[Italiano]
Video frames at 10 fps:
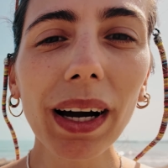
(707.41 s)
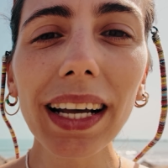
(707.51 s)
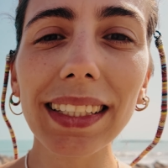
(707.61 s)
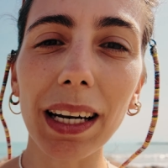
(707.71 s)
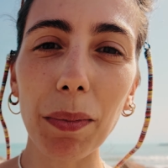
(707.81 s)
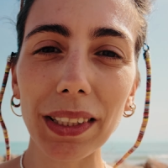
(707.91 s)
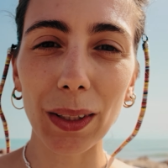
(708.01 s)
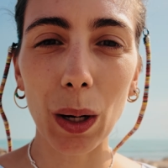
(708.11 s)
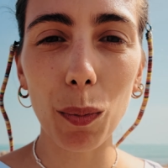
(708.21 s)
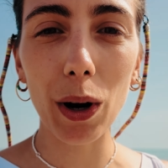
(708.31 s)
Magari sarebbe
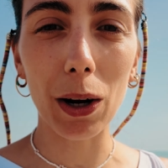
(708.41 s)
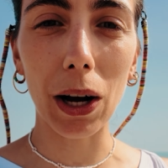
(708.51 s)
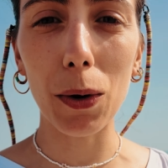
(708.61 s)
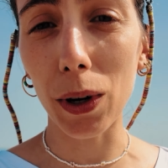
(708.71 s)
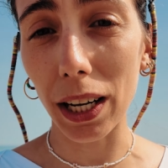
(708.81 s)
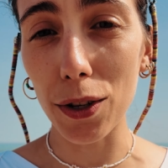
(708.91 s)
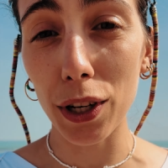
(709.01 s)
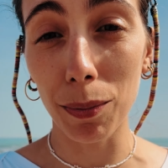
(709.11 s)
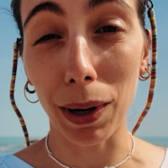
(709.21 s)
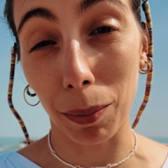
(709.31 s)
stata una buona
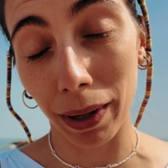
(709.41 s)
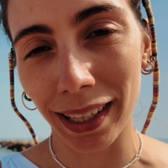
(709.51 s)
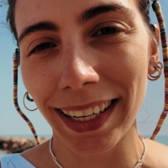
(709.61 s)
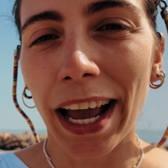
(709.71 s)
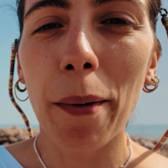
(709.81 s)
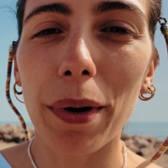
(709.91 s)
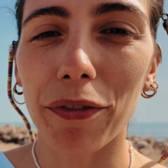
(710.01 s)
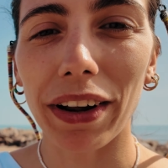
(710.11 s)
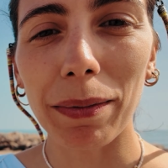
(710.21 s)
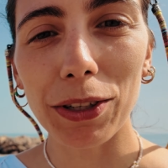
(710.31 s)
occasione per me per
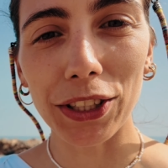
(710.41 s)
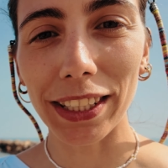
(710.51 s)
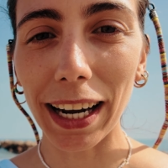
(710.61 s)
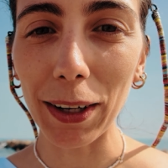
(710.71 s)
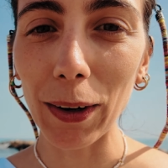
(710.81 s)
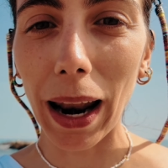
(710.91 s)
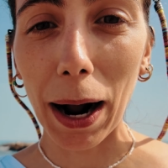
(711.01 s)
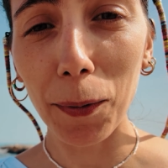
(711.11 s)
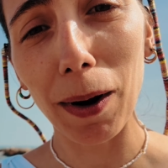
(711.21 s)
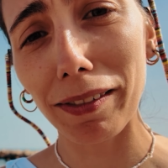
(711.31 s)
fare amicizia con
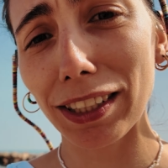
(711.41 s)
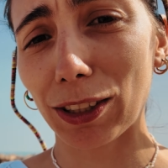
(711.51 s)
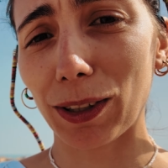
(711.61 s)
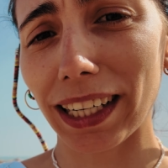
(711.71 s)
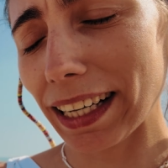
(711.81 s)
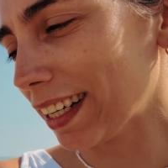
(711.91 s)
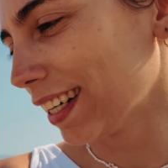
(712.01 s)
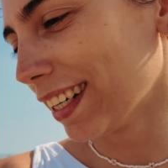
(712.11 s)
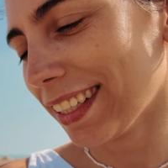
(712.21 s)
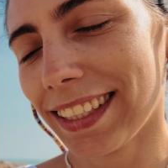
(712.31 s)
l'acqua, visto che
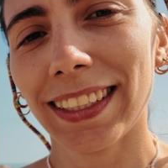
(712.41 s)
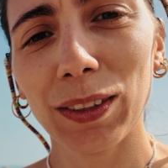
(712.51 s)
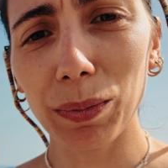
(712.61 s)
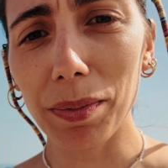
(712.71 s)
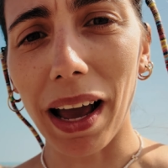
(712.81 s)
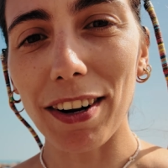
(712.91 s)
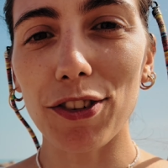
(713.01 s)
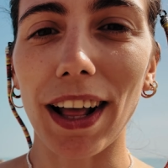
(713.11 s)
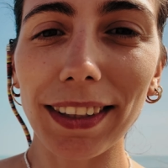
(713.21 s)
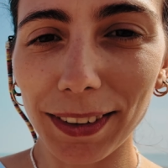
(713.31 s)
mi
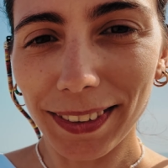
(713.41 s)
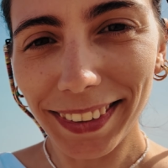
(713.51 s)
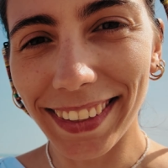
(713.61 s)
piace tanto.